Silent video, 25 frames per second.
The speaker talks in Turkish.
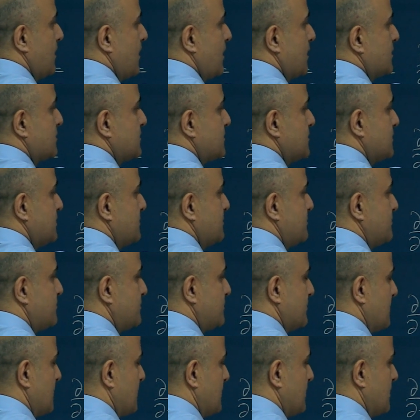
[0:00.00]
artı
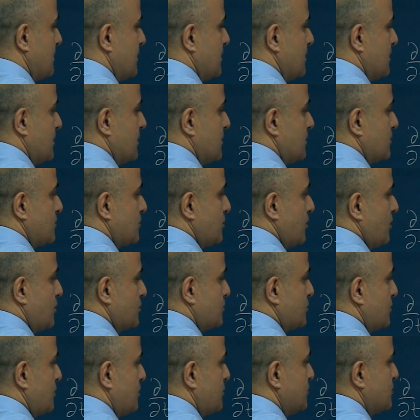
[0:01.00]

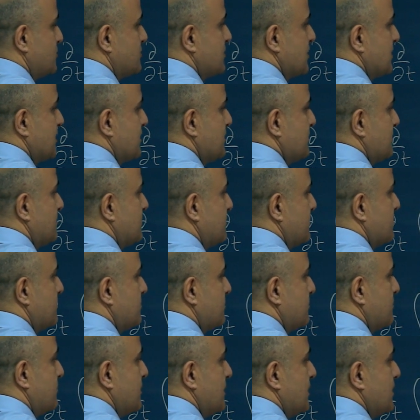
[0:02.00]
kontrol yüzeyi
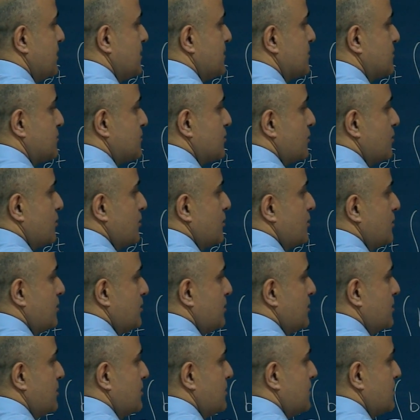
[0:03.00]
B rho
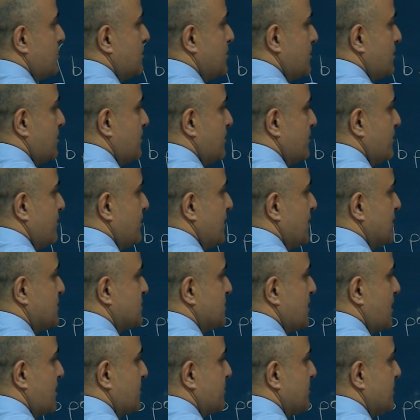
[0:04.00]
v
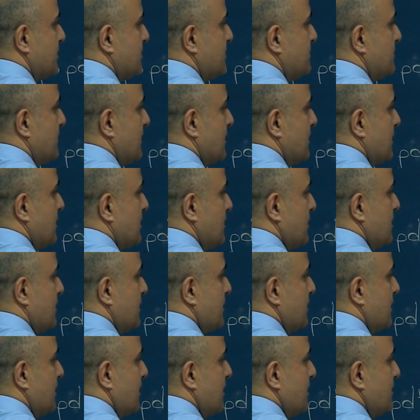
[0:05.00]
çarpı
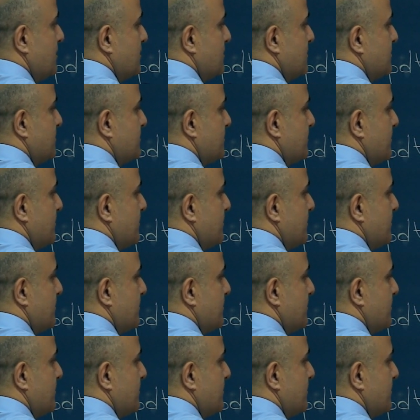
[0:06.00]
n